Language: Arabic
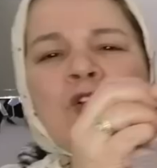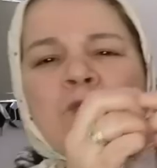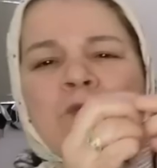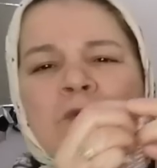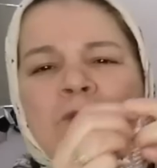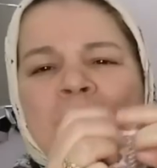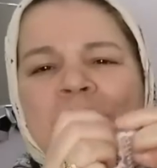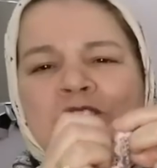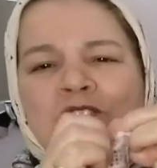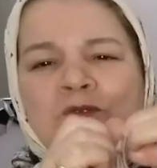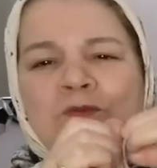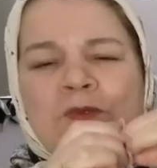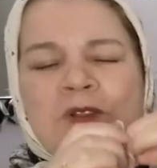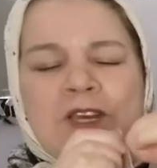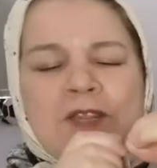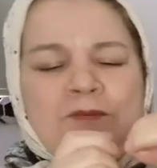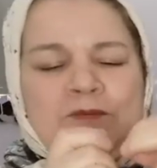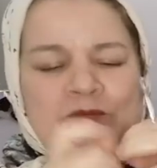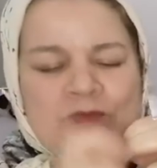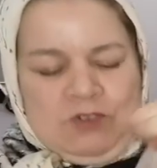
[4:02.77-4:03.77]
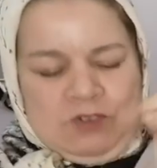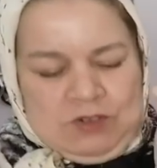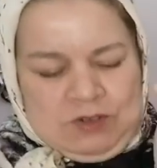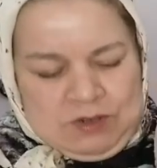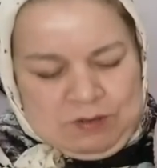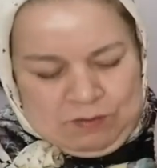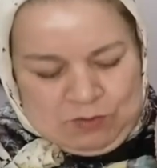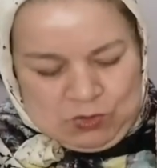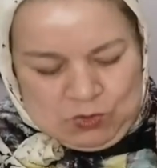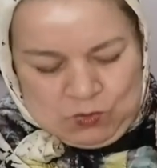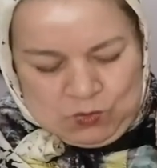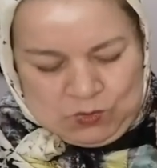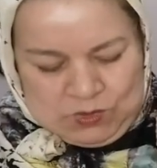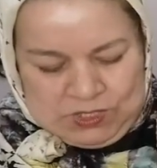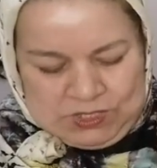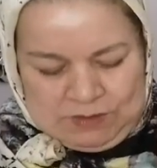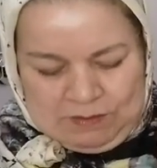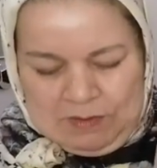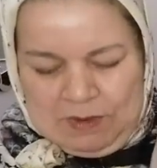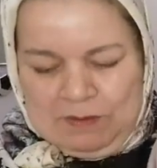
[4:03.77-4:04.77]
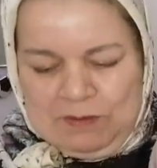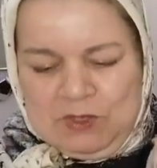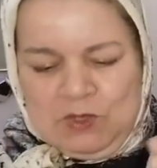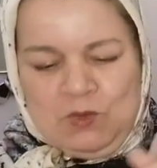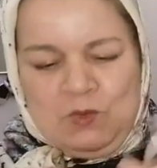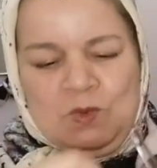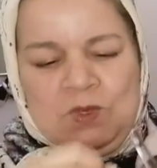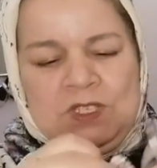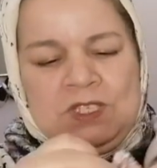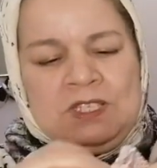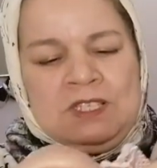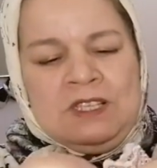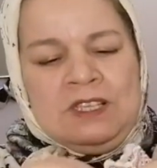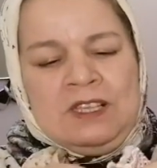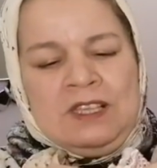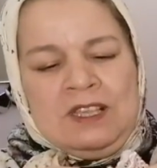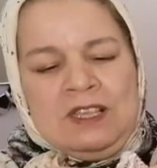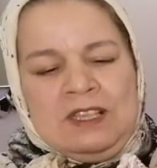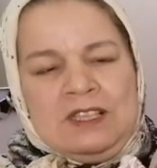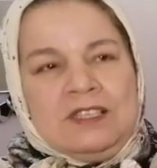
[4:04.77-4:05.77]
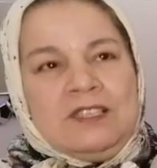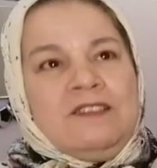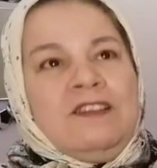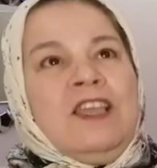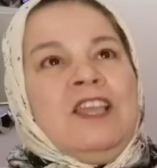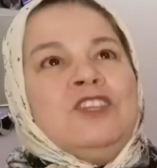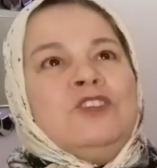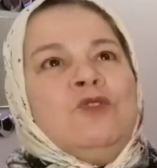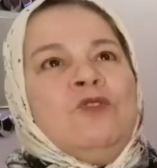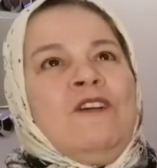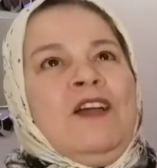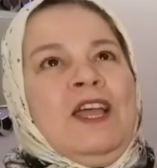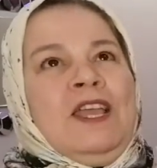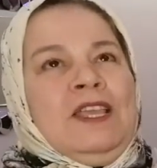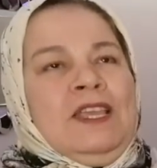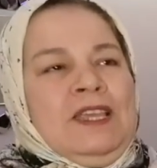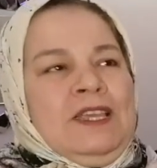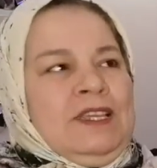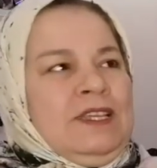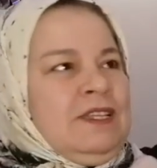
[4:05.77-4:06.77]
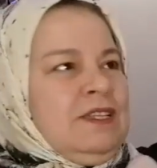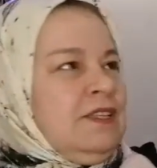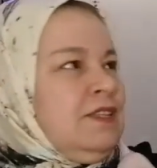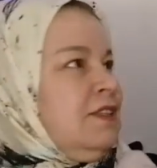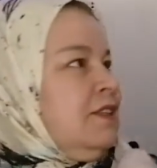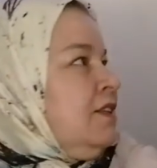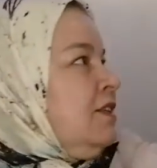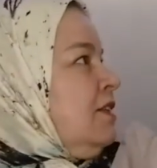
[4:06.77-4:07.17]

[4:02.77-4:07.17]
الكميمات هما اللي مسوس بالمسوس صح جو رائعين